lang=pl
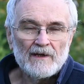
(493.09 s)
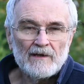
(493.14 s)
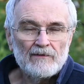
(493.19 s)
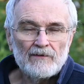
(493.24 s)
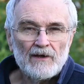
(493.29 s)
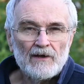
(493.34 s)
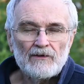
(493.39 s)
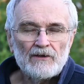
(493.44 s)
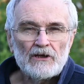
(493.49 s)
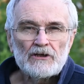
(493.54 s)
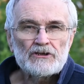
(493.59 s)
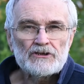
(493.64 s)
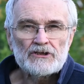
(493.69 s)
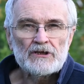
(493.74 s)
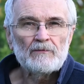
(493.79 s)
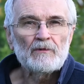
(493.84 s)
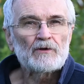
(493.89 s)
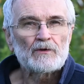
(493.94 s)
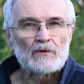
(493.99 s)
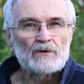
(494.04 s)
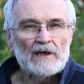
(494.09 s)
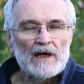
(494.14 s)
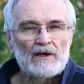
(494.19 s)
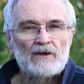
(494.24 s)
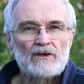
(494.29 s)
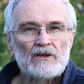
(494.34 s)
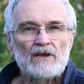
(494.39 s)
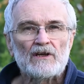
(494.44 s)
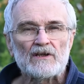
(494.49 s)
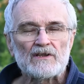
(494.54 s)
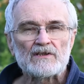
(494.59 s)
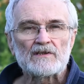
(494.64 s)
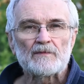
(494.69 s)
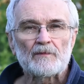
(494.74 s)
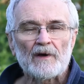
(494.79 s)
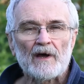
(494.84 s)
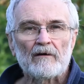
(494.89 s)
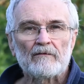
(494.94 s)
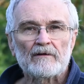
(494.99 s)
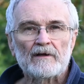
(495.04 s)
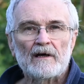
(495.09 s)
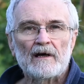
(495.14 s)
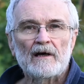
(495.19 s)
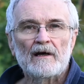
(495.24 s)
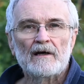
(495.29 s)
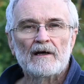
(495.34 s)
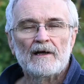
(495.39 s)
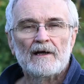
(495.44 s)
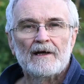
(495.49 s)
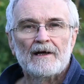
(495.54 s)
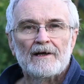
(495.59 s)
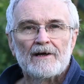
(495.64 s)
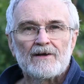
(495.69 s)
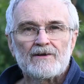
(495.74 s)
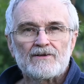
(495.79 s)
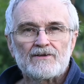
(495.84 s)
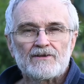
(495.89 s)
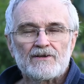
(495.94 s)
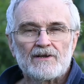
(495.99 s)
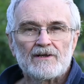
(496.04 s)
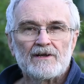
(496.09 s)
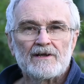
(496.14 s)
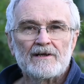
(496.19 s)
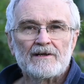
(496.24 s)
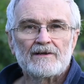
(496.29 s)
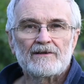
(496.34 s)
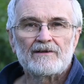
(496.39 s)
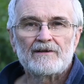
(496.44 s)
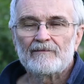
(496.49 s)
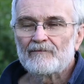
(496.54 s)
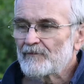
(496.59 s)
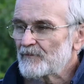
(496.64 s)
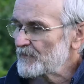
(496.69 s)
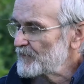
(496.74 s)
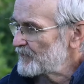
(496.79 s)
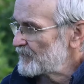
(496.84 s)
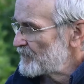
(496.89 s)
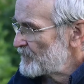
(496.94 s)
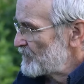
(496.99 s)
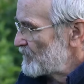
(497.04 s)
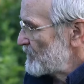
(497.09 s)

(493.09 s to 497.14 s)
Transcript: Nie, nie niszczymy tutaj nic, prawda? Czyli mm,